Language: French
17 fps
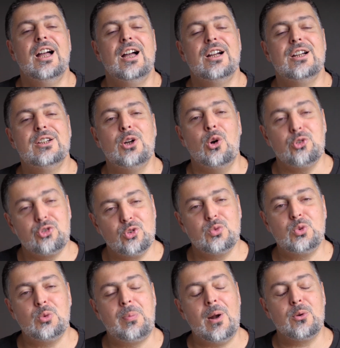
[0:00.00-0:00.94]
Euh,
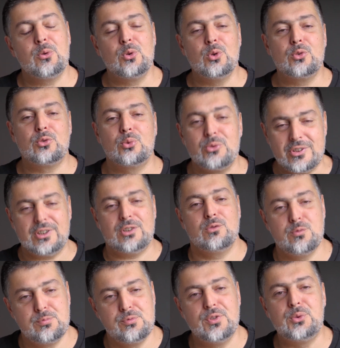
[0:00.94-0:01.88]
aujourd'hui on parle de soutien
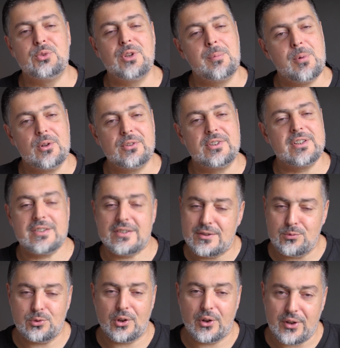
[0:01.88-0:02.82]
que vous pouvez nous apporter
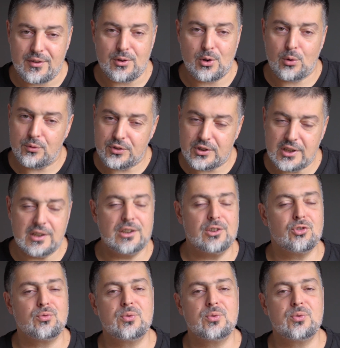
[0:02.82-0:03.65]
si vous en avez envie.